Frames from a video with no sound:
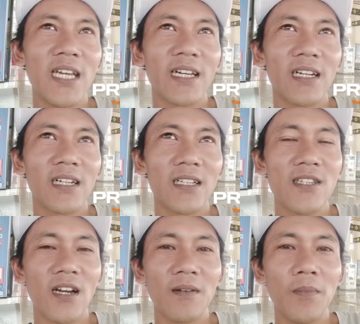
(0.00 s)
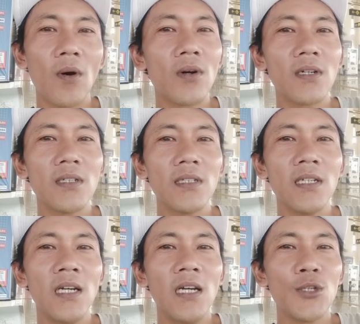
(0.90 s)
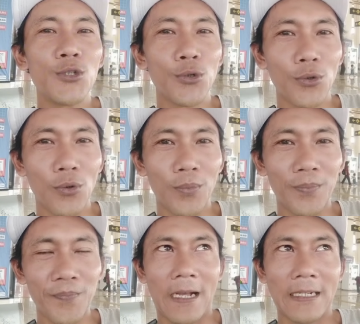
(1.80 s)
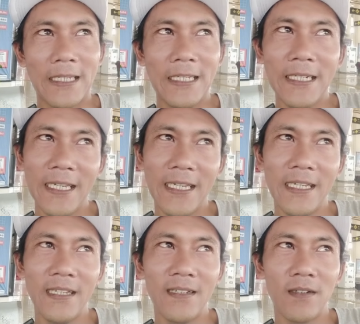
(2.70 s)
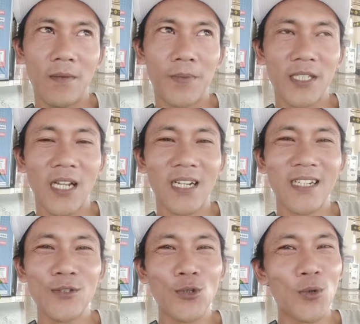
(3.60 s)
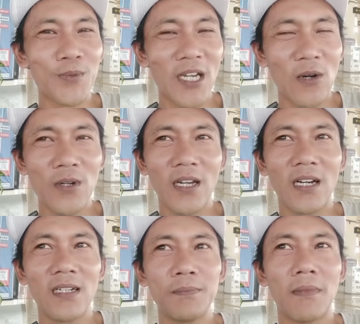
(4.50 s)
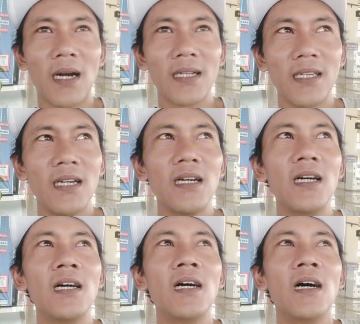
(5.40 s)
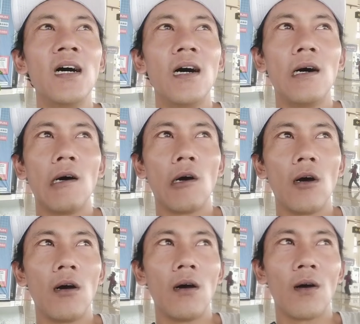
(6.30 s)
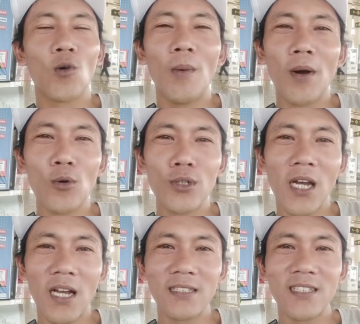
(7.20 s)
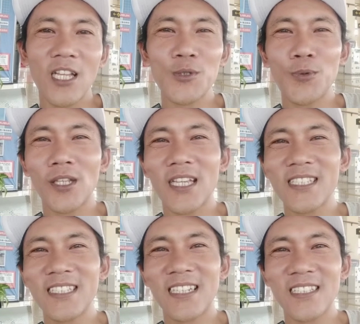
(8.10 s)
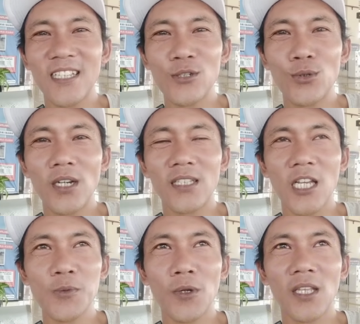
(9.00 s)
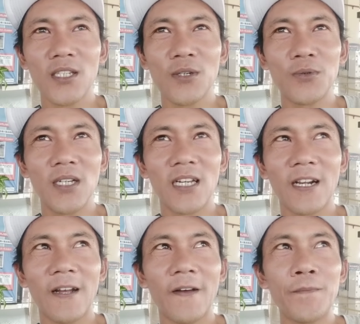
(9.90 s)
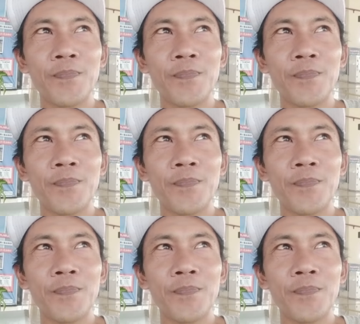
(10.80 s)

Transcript: di daerah Rejang Lebong, Curug. Kali ini perjalanan cukup jauh ya, makanya uh, eh, gue menggunakan transportasi darat dan juga transportasi udara.